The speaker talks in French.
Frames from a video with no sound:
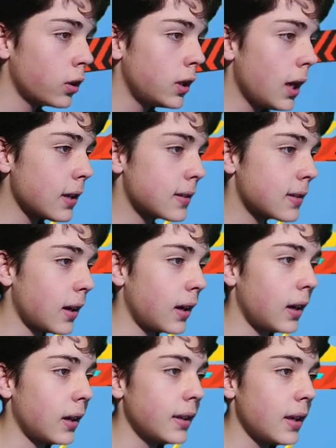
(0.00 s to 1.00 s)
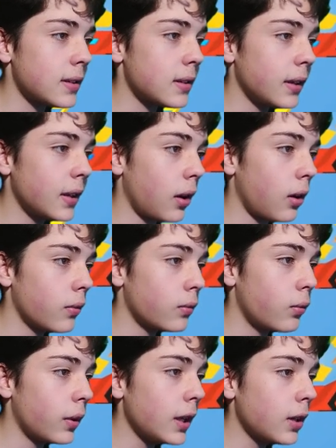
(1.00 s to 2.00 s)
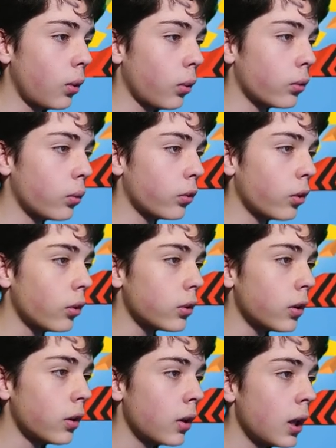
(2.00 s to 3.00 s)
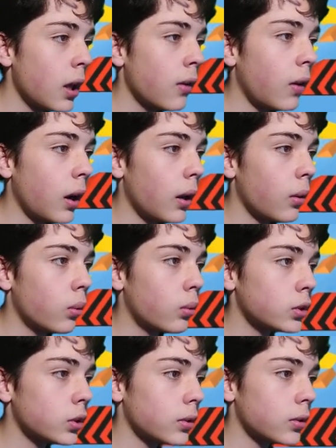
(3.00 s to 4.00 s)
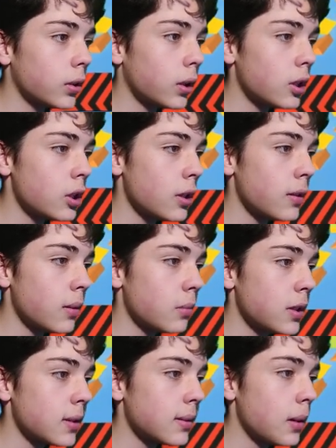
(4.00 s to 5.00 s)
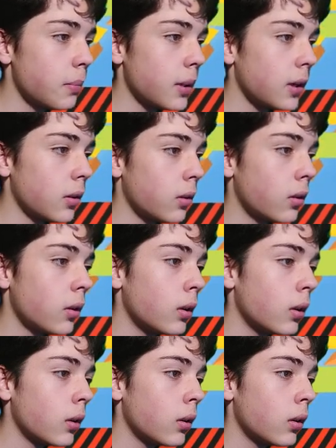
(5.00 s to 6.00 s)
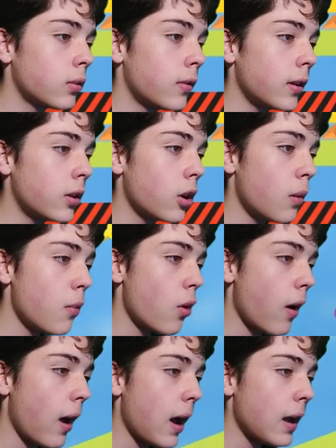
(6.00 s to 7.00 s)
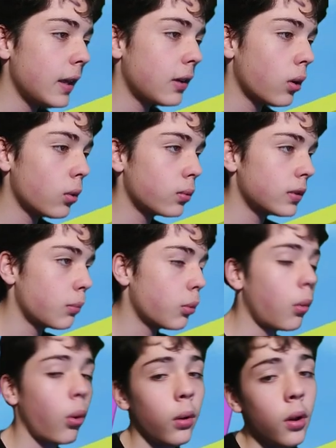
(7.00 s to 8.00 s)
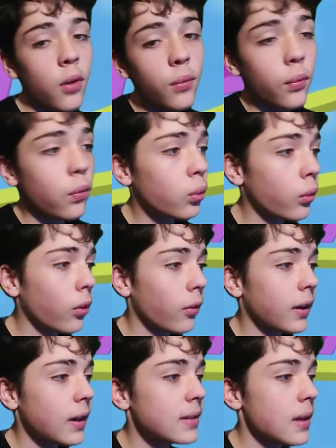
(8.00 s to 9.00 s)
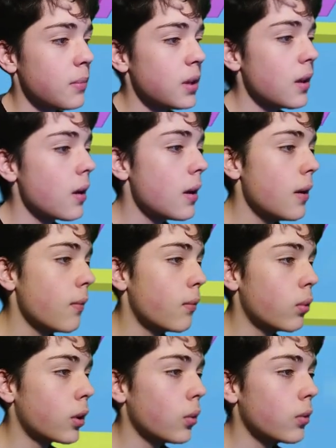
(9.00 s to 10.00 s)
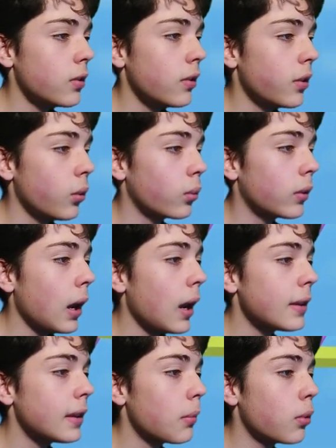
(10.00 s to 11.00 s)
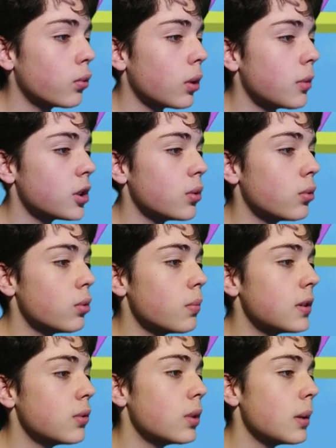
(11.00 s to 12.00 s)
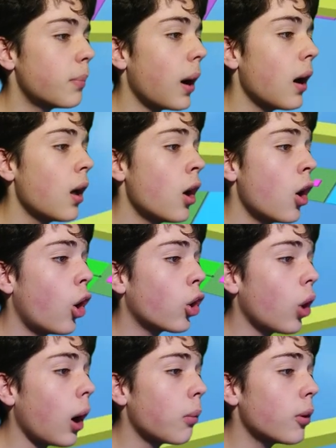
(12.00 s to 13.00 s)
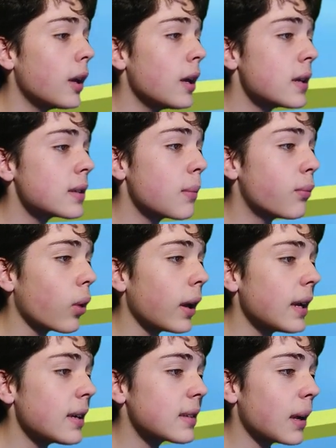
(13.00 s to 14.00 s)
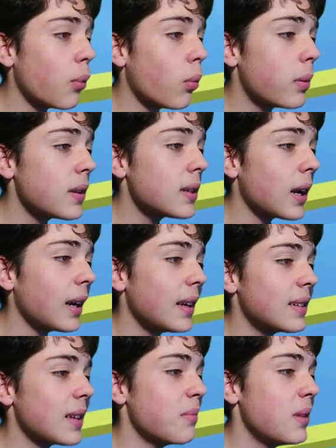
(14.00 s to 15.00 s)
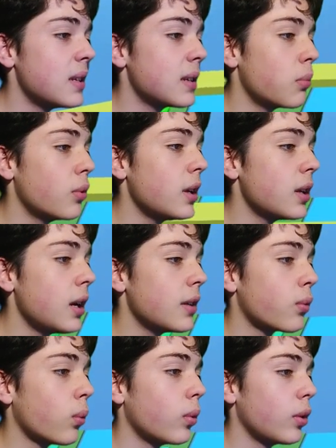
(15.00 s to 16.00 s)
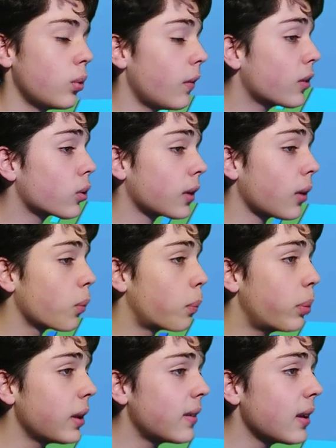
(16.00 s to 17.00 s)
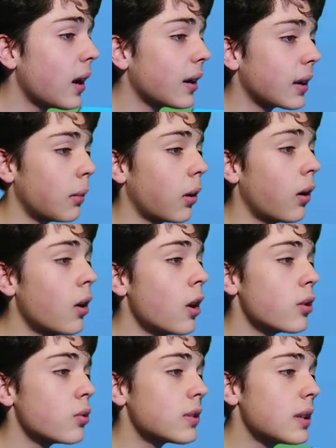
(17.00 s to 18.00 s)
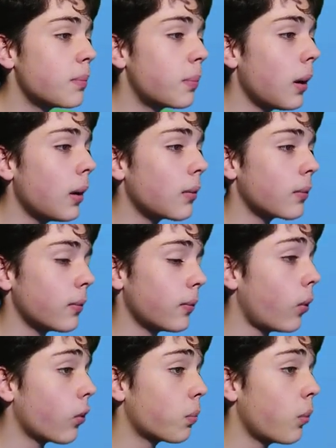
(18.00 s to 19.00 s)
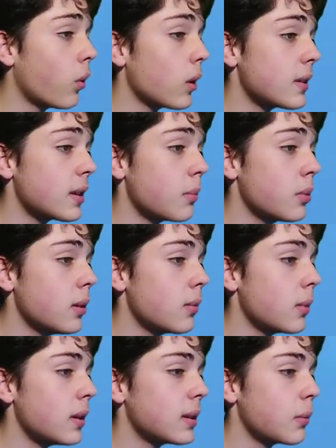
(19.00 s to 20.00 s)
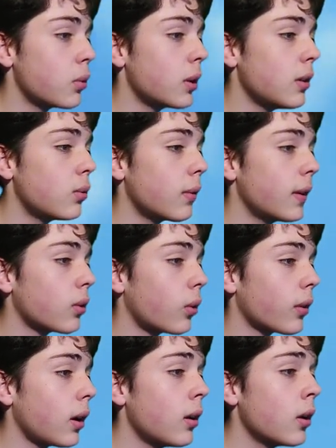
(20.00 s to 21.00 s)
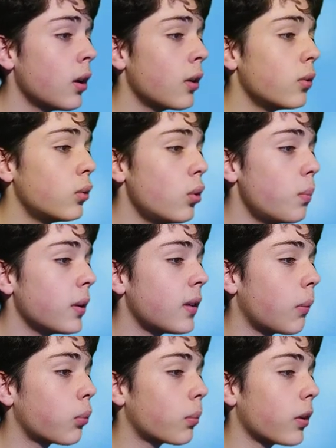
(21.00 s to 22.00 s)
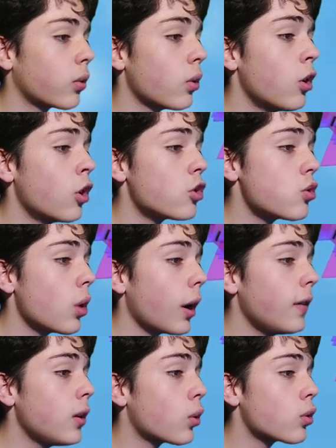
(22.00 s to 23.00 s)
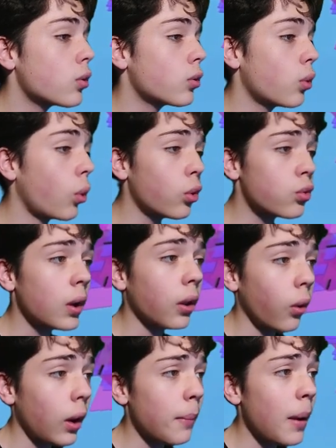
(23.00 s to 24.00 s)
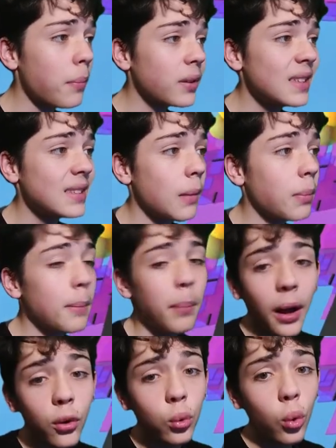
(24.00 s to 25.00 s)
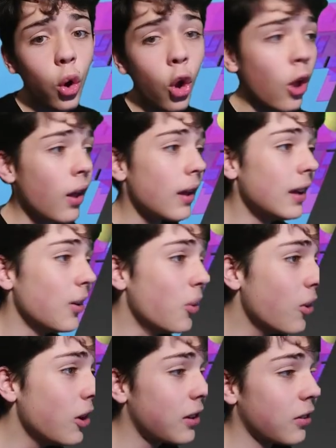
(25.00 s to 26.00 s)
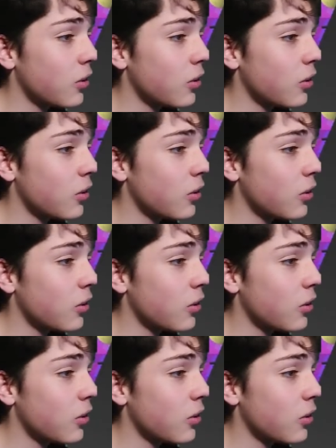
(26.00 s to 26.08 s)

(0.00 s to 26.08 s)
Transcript: Yes, ah, yes, les gars. Vous voyez, quand on se concentre, voilà, le concentrage, les amis, ça paye. Hein. C'est comme à l'école tout simplement. Vous vous concentrez les amis et vous réussissez. En tout cas, like et abonne-toi à ma chaîne YouTube si tu n'es pas encore abonné. Ça me ferait extrêmement plaisir. Et les amis, les abonnés là, ils sont, ils doivent être en train de péter un câble. Hein. Je sais pas franchement les amis, mais les abonnés doivent être en train de péter un pont parce que je leur ai dit de rejoindre la map qui s'appelait parcours et eux